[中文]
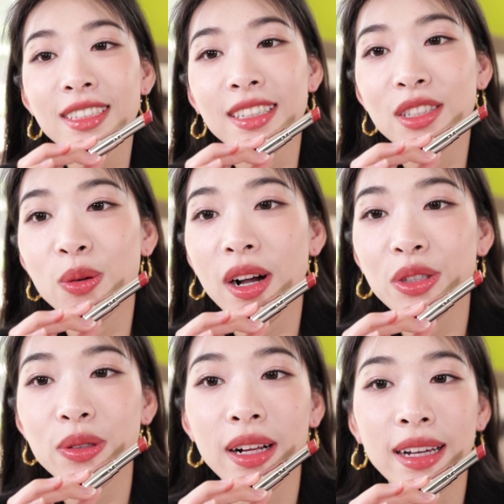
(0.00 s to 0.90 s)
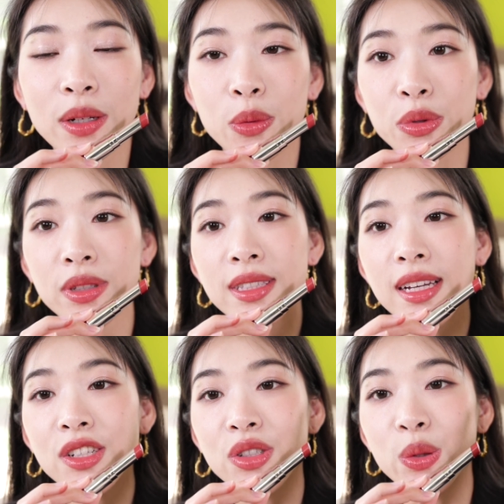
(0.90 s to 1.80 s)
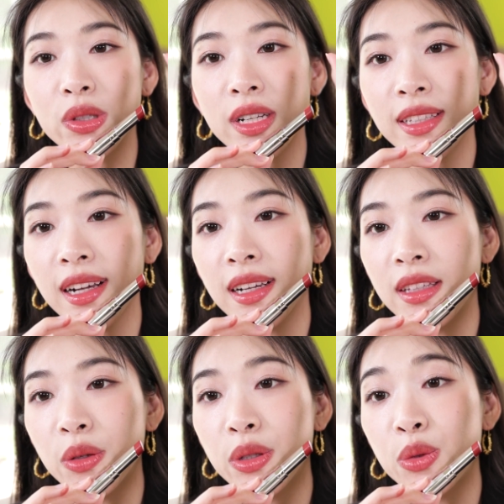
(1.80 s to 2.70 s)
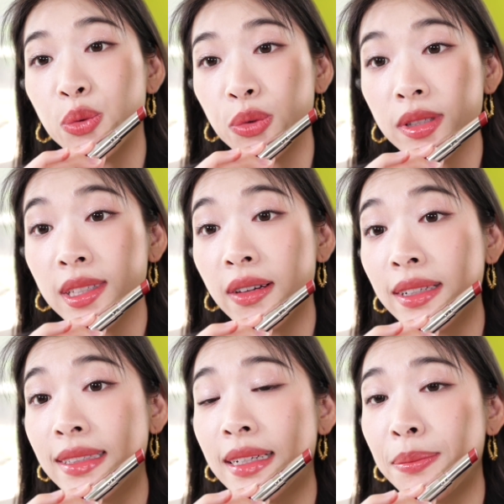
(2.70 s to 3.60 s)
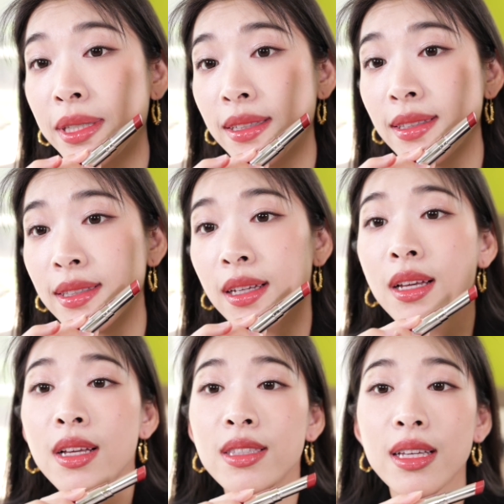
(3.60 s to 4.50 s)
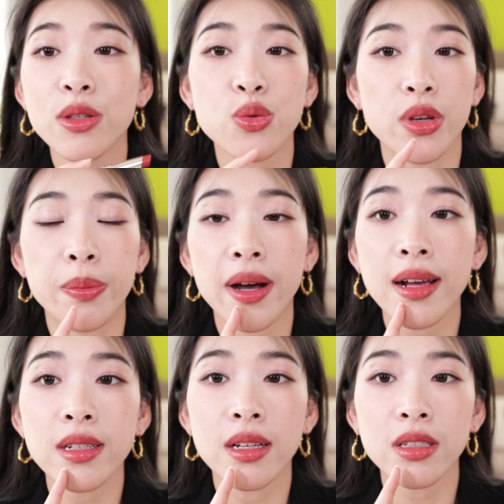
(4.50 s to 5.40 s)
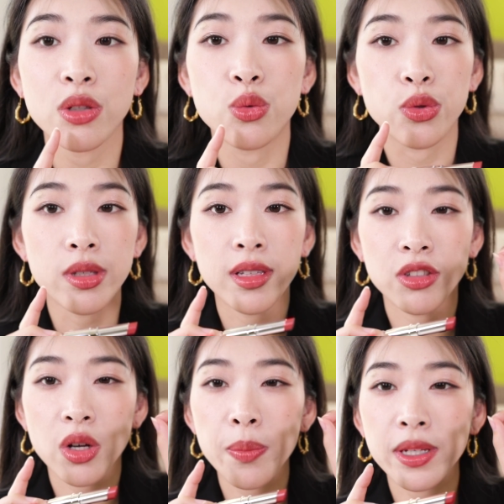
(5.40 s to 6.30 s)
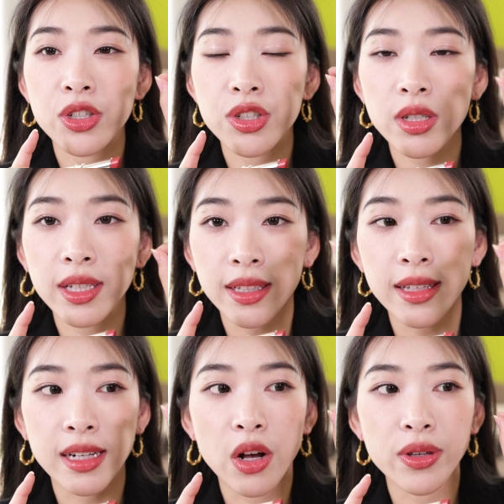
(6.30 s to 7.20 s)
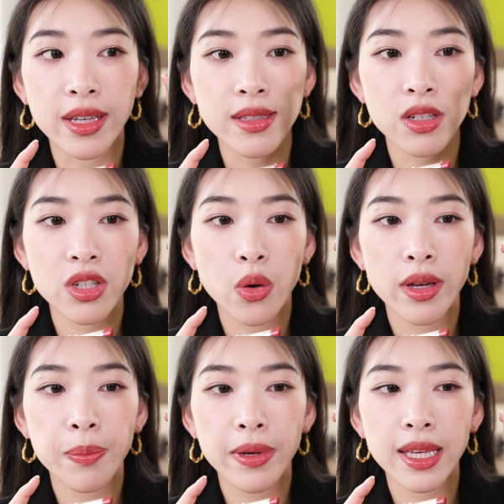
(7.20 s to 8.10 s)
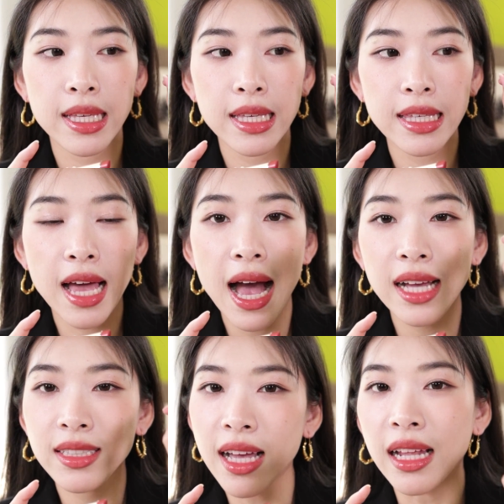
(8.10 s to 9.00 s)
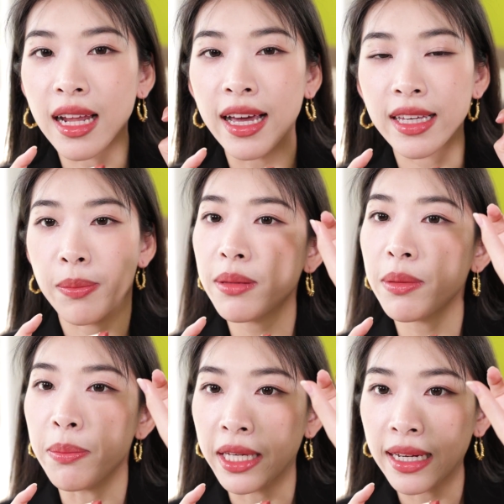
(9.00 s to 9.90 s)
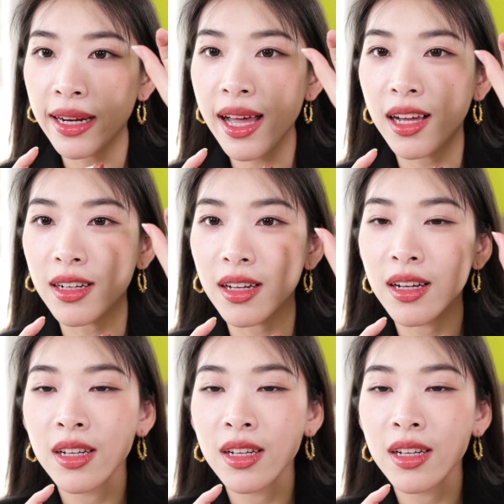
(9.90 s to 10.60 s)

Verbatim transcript: 这颜色画出来，我觉得在手上它可能会橘色调更加明显，在嘴巴上这个橘色调稍微被吃了一点点，然后颜色稍微被压下来，没那么明亮了。